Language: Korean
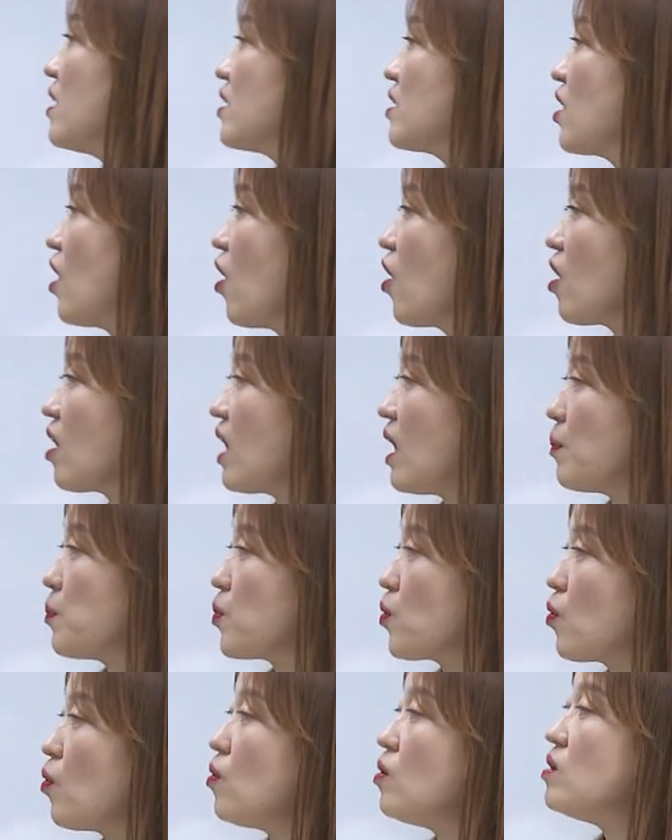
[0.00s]

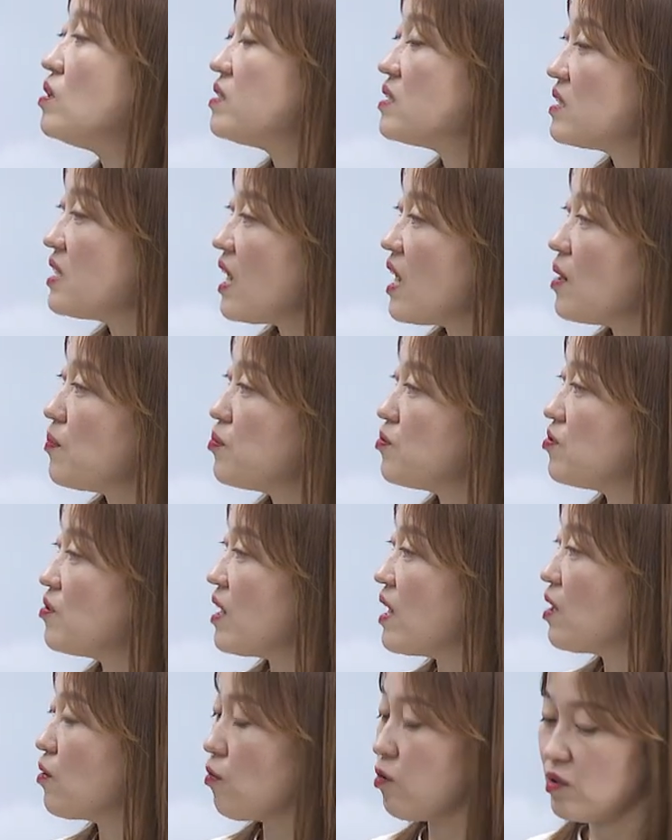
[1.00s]
견갑골
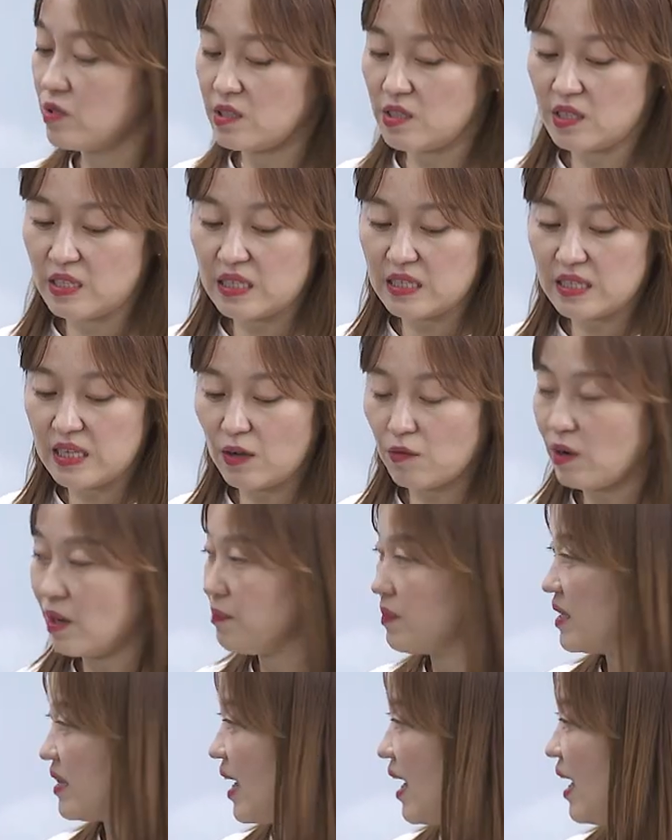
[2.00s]
체부에 골절이 있다고
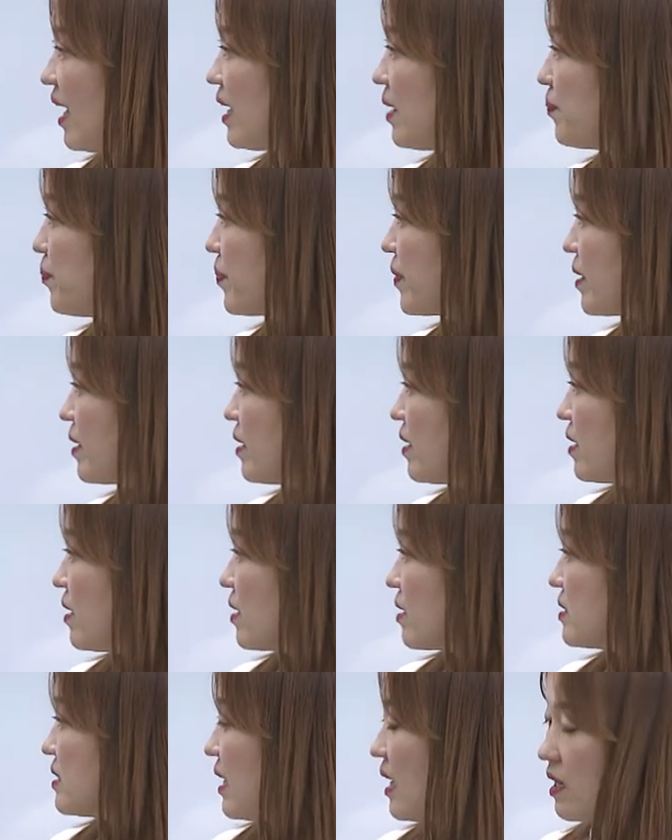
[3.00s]
합니다.
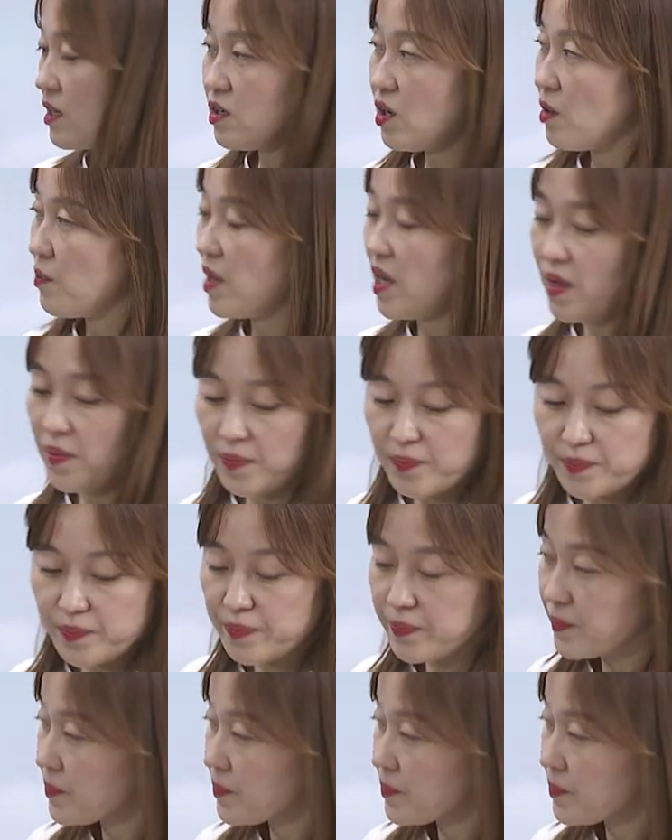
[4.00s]
자, 그러면